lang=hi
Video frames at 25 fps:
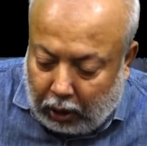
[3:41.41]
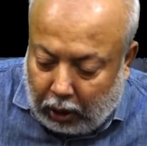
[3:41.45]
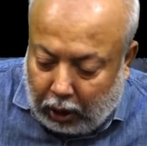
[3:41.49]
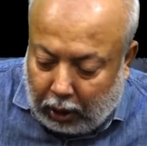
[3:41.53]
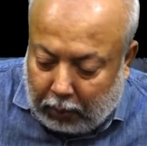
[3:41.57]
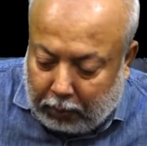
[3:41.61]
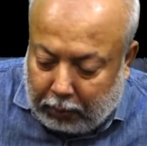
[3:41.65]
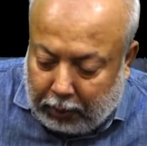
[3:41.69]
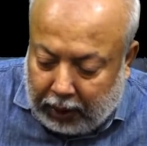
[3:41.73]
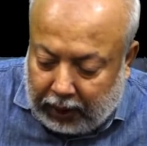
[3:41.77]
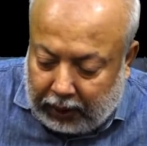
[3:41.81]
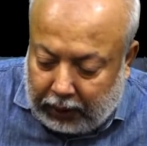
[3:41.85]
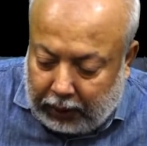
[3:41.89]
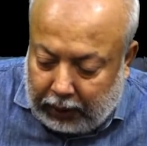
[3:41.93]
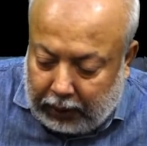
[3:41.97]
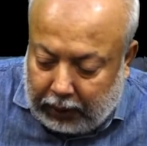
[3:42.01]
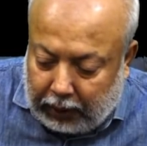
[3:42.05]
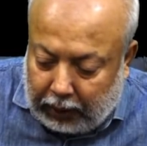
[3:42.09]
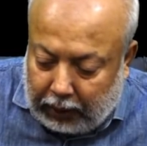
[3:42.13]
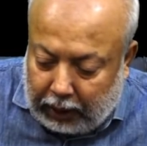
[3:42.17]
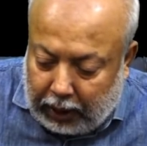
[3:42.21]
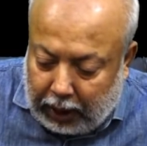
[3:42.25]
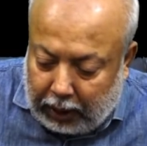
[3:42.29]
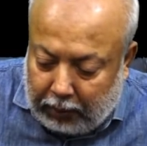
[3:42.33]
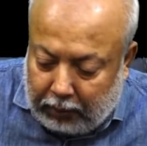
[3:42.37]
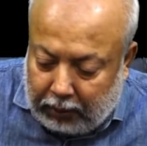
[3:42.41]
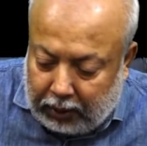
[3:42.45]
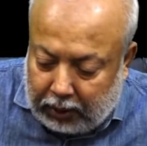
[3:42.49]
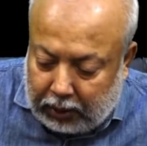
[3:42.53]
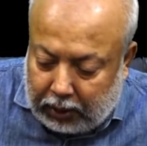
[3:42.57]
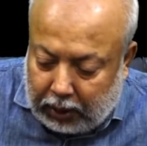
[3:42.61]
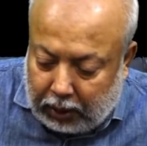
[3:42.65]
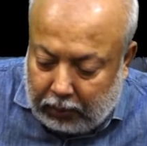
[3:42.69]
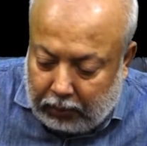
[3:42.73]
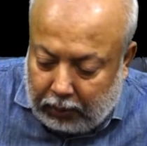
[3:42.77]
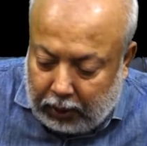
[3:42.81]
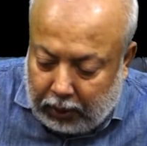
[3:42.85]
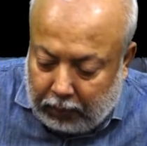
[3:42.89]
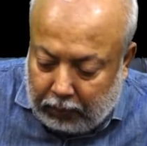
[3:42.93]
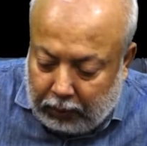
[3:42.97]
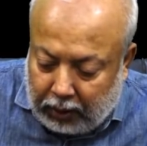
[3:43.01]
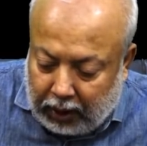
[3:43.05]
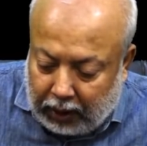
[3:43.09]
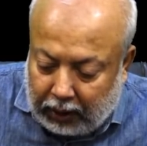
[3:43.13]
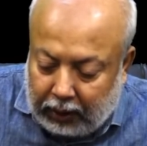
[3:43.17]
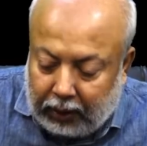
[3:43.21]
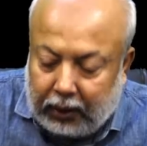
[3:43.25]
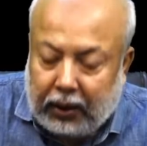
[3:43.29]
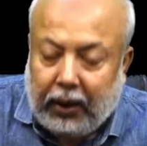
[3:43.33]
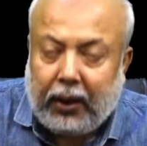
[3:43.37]
और प्रैक्टिकल डायमेंशन में हम
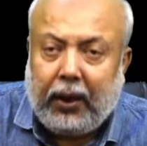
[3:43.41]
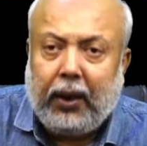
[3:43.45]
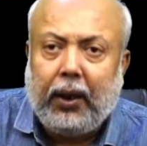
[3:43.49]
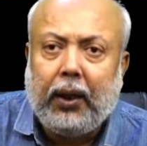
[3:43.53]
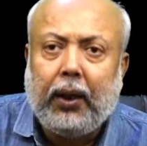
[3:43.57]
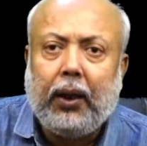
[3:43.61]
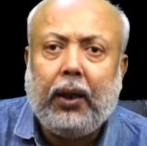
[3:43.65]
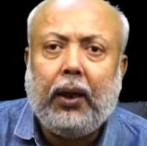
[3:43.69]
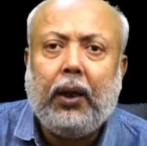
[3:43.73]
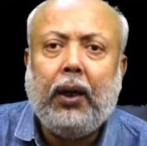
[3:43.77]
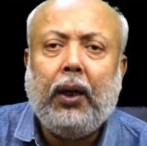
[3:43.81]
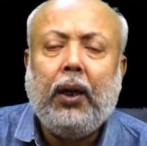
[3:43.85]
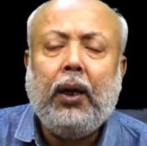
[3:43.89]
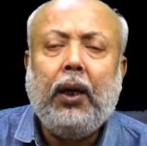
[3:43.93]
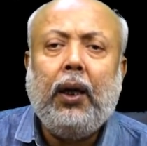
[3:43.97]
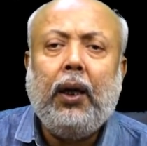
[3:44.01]
जानते हैं